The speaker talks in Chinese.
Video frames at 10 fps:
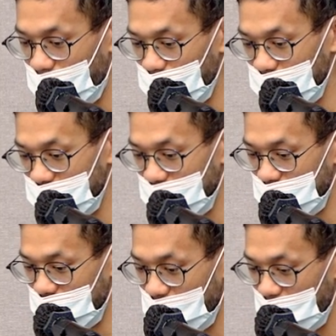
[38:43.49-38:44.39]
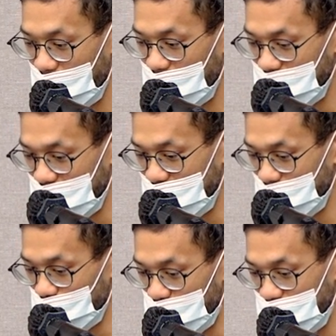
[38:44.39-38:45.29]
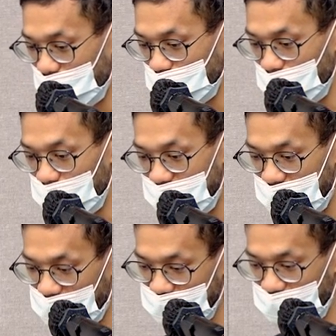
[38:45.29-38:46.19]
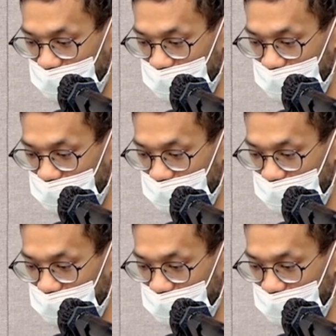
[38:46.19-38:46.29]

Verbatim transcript: 或者是这一些主题教学文章哦。